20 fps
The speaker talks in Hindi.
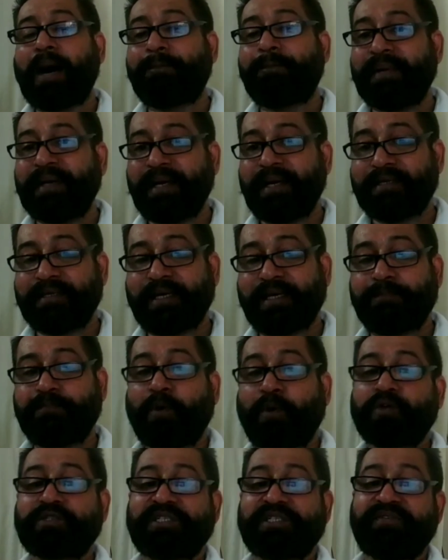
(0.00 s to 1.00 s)
अपने अंदर
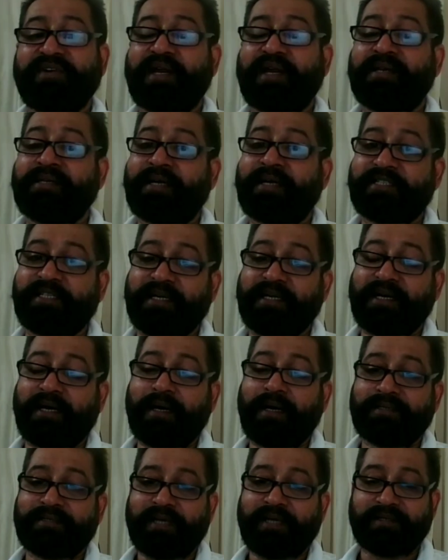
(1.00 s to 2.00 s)
पॉजिटिव एनर्जी का
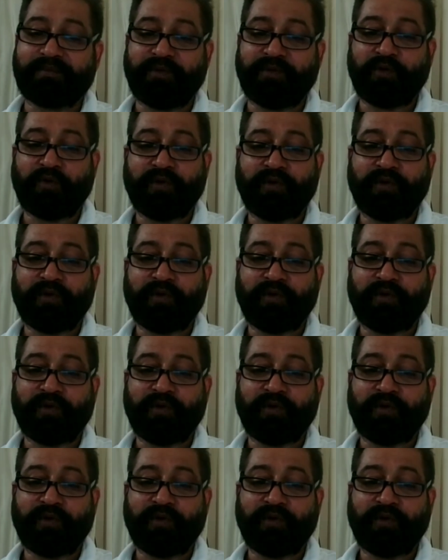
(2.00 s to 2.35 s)
एहसास